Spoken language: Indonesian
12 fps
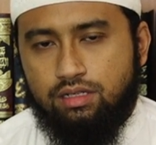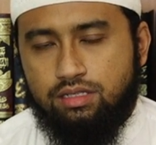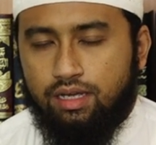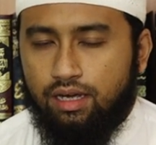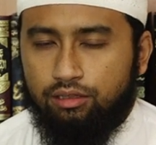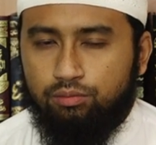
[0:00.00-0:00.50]

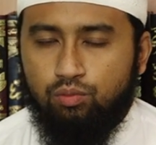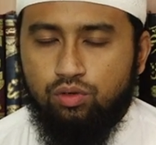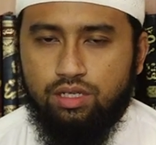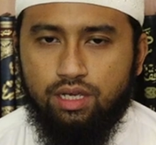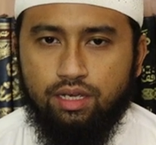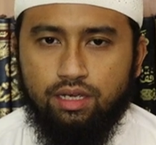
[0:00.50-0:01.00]
sangat
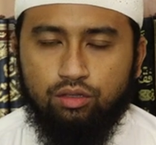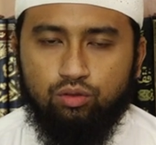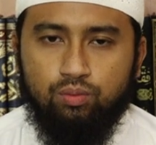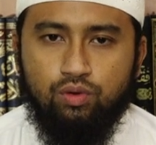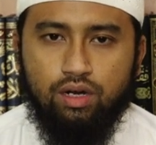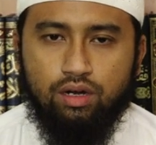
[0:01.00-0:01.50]
mulia
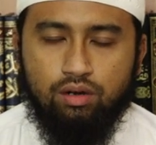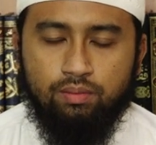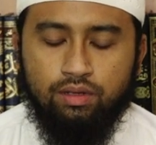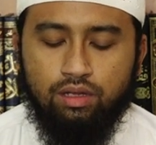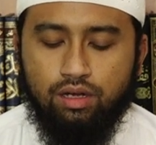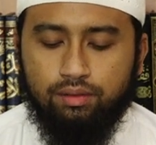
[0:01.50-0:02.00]
yaitu bulan
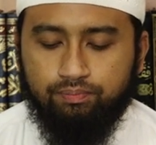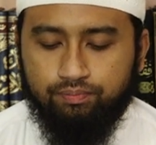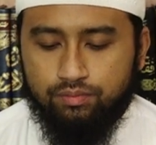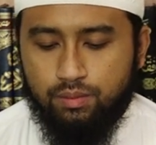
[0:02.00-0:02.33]
Ramadan.